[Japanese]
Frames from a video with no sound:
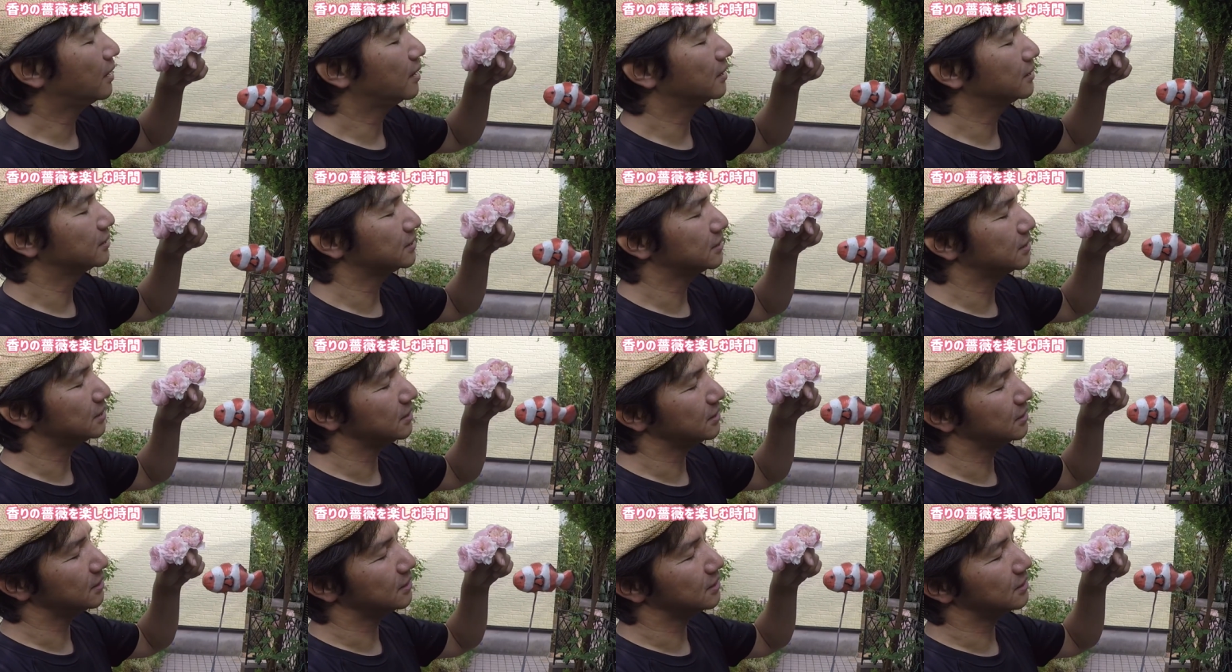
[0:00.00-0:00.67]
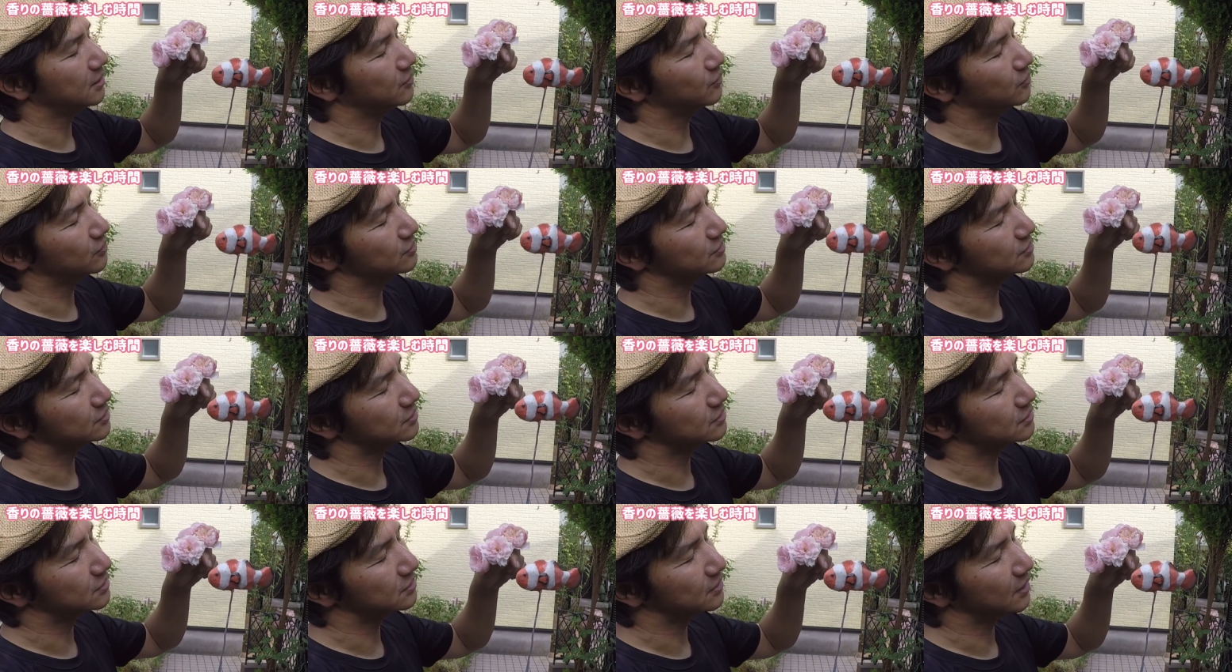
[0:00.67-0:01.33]
あ、ティーのうっ
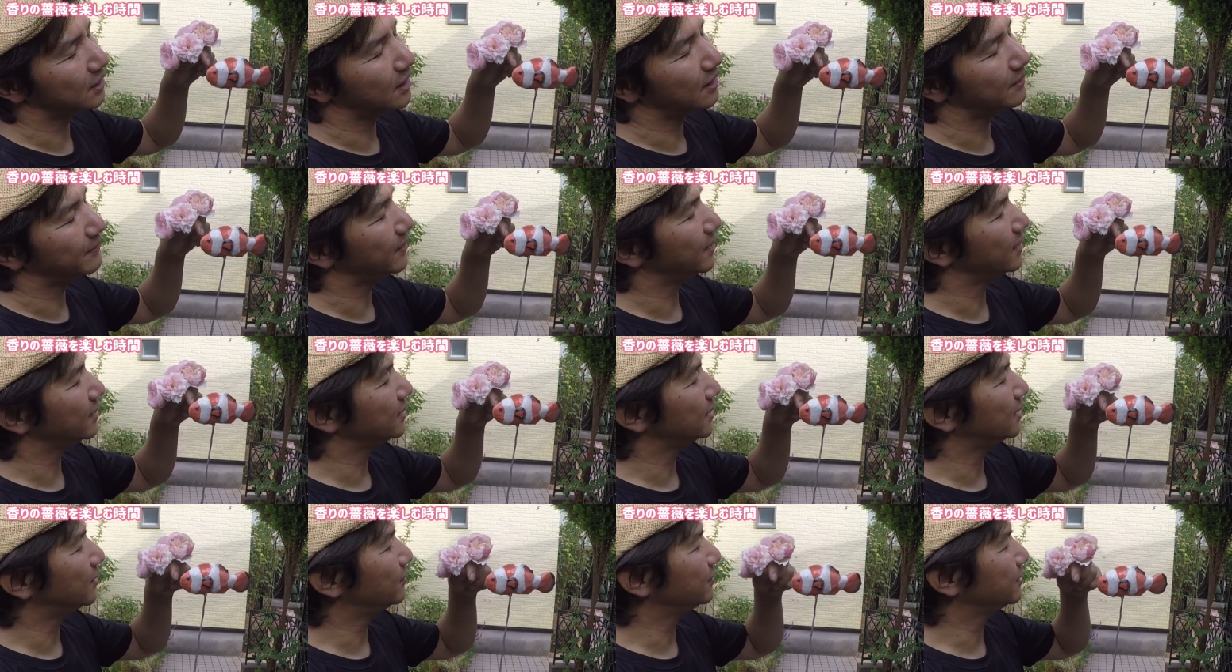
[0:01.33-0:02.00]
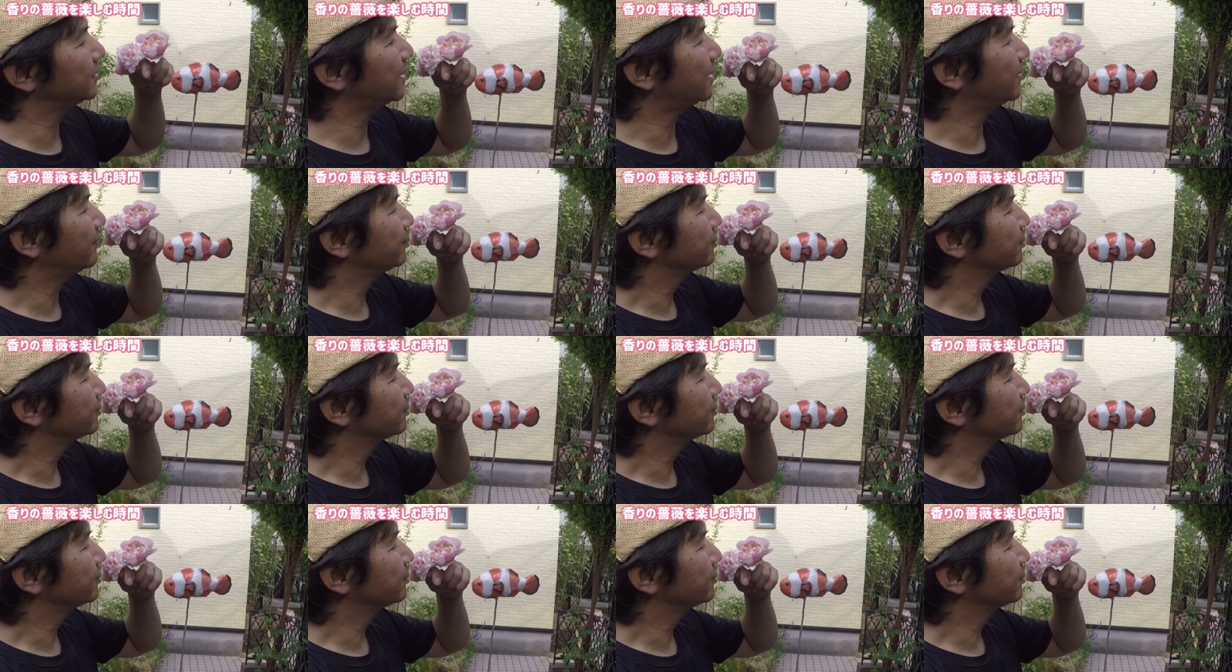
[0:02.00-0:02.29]
すら甘い香りが